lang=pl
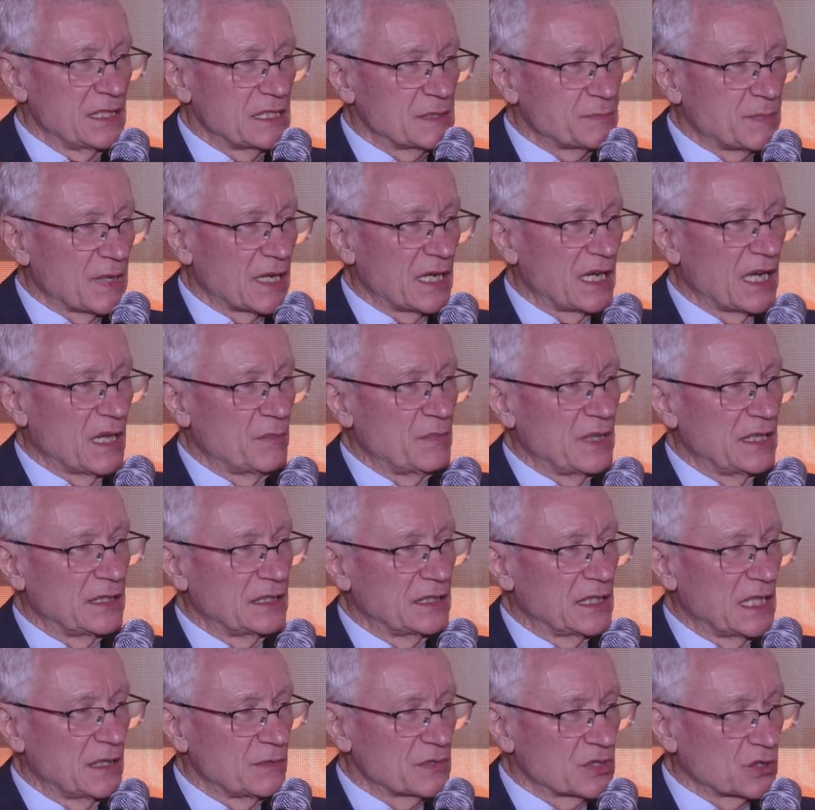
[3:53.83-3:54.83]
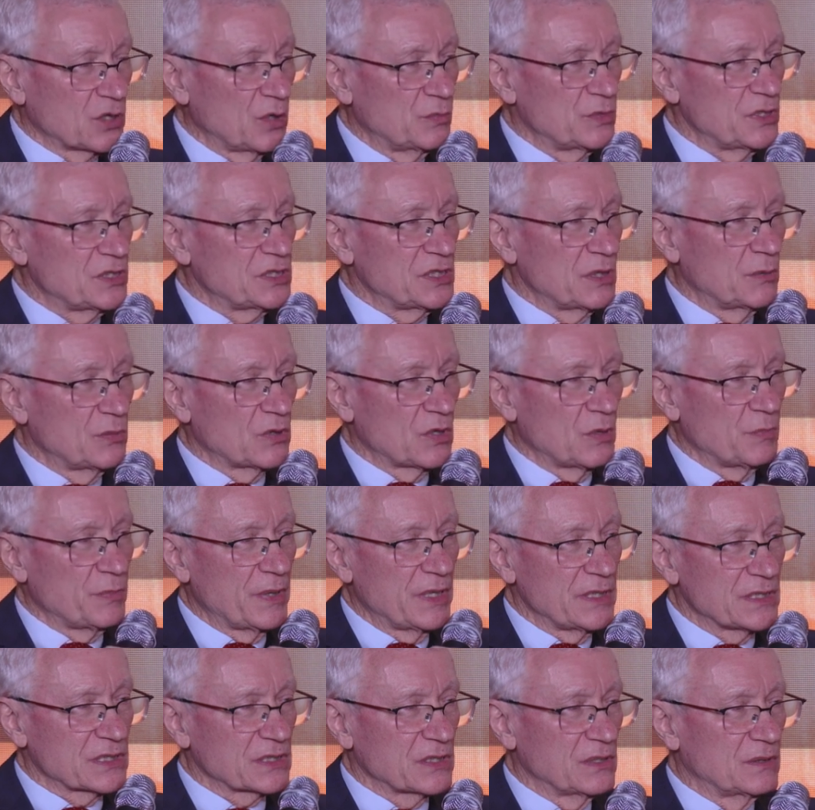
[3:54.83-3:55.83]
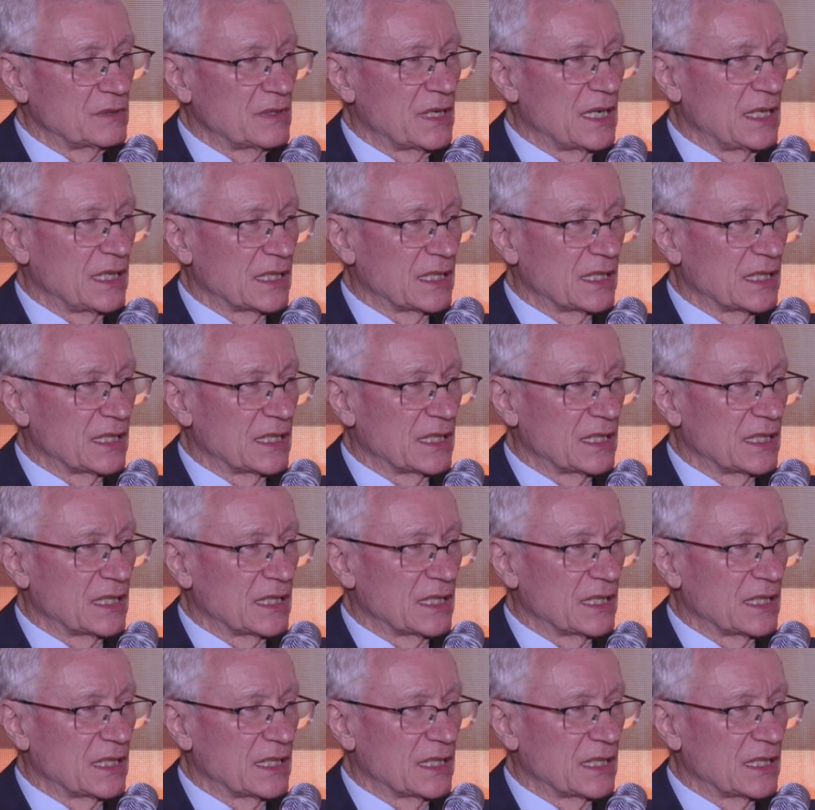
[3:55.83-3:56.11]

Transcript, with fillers: i z parlamentem, z Komisją Europejską,